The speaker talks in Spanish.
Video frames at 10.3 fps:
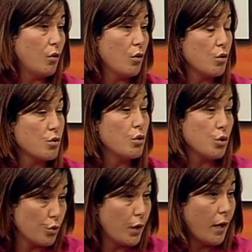los,
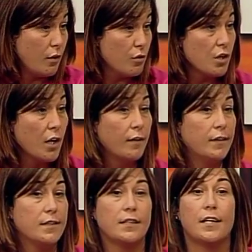los horarios
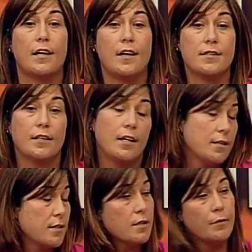de estas
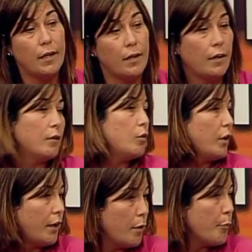clases de ballet, lo
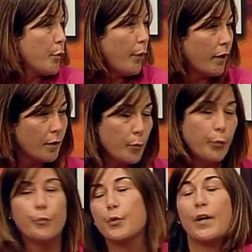que quieran probar.
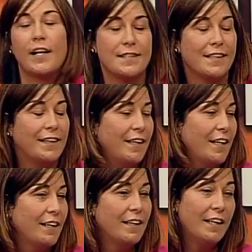Pueden probar las que
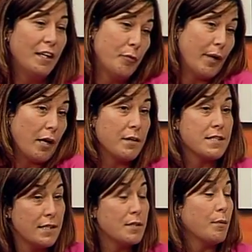quieran para ver
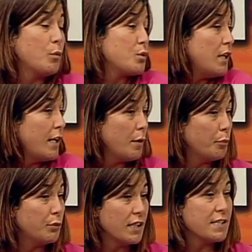si les va a gustar y
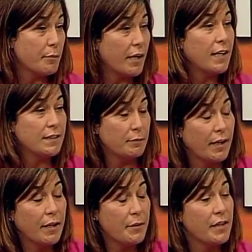apuntarse para la semana que